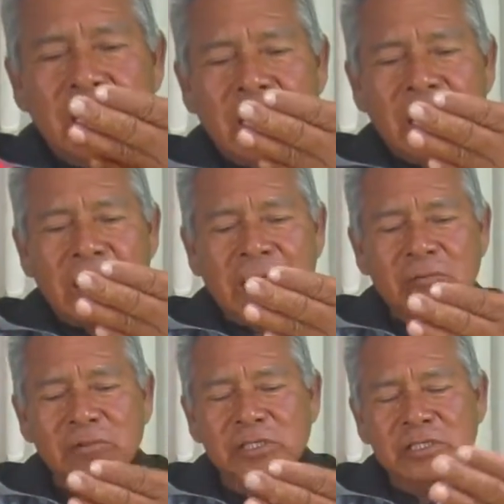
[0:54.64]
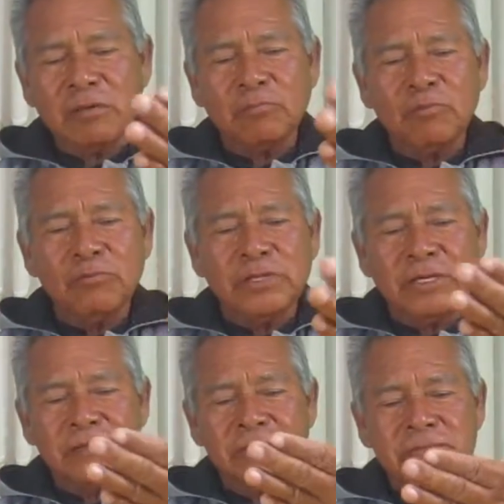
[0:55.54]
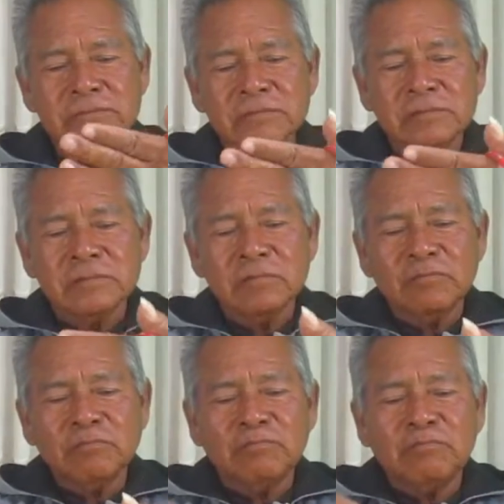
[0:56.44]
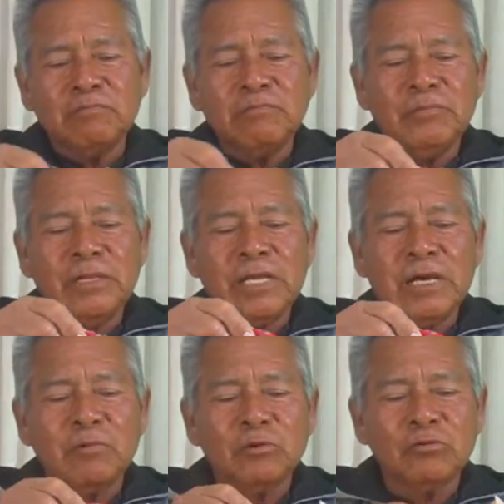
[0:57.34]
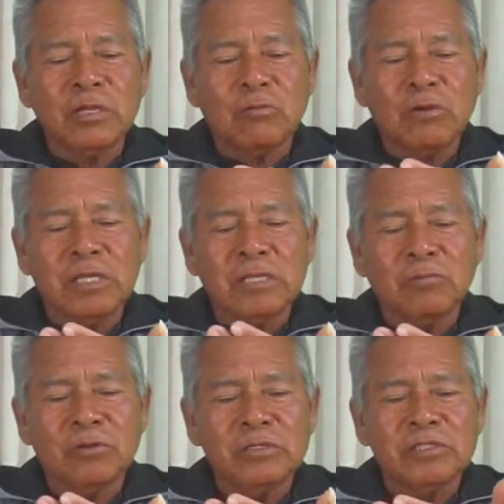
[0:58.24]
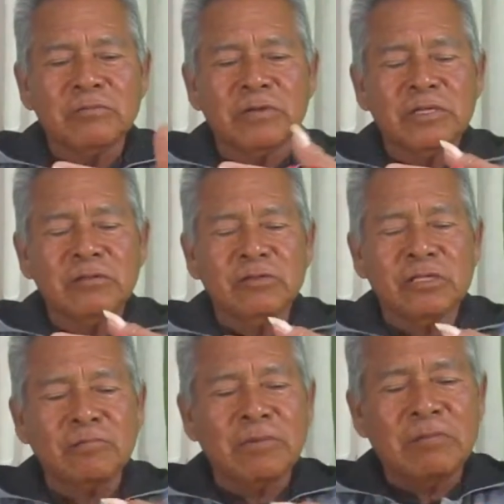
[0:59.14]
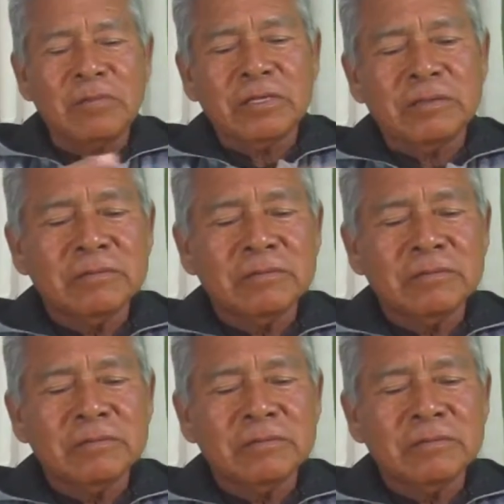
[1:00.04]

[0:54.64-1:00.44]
Agarramos esta punta, le damos una vuelta por encima de nuestra palma.